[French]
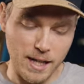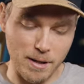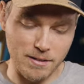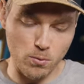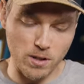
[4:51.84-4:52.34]
eh
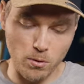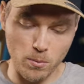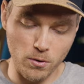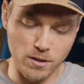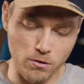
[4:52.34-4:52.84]
ben, c'est tout
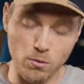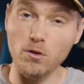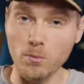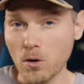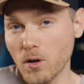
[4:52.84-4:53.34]
simplement d'être
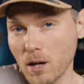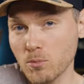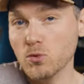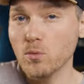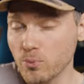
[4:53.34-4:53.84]
justement un
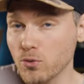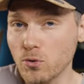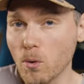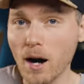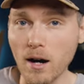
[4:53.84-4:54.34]
bouton
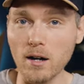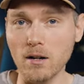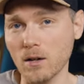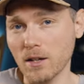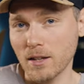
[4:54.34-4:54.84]

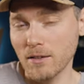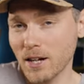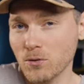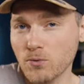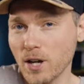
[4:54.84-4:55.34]
poussoir qui
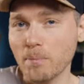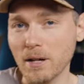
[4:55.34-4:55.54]
va nous faire